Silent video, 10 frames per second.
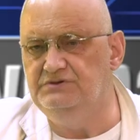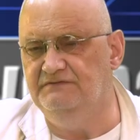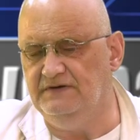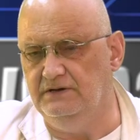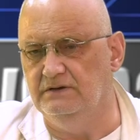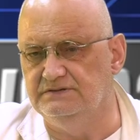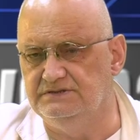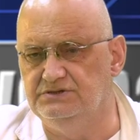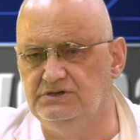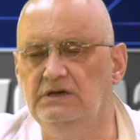ludzi
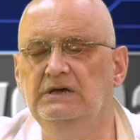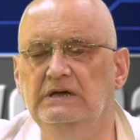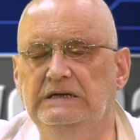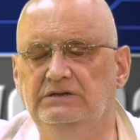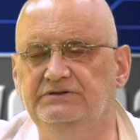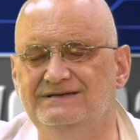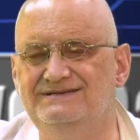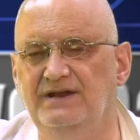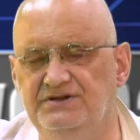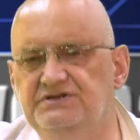wahających się, do tak
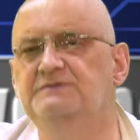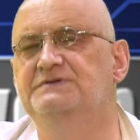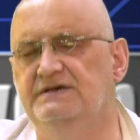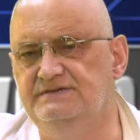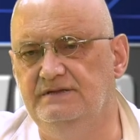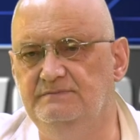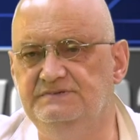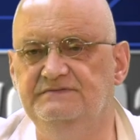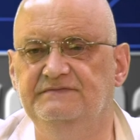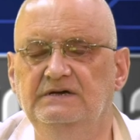strasznych
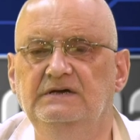przestępstw,